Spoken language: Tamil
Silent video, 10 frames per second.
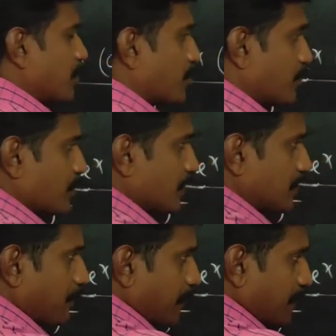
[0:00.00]
லோக்கல்
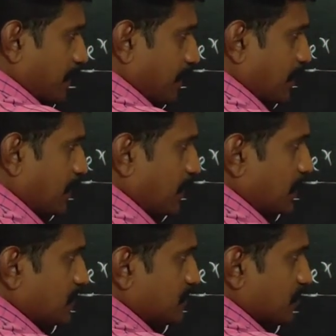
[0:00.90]
எக்ஸ்ட்ரீமம்ஸ்
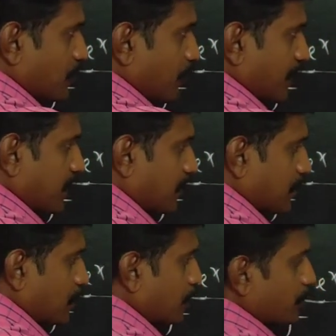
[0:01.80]
கண்டுபிடிக்க
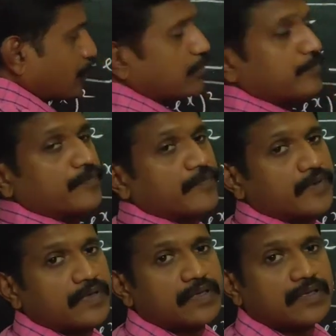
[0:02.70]
முடியாது
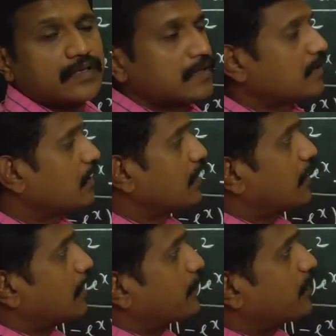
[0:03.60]
லோக்கல்
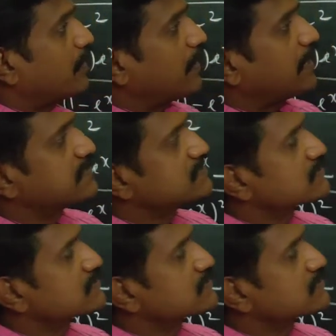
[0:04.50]
எக்ஸ்ட்ரீமம்ஸ் கண்டுபிடிக்க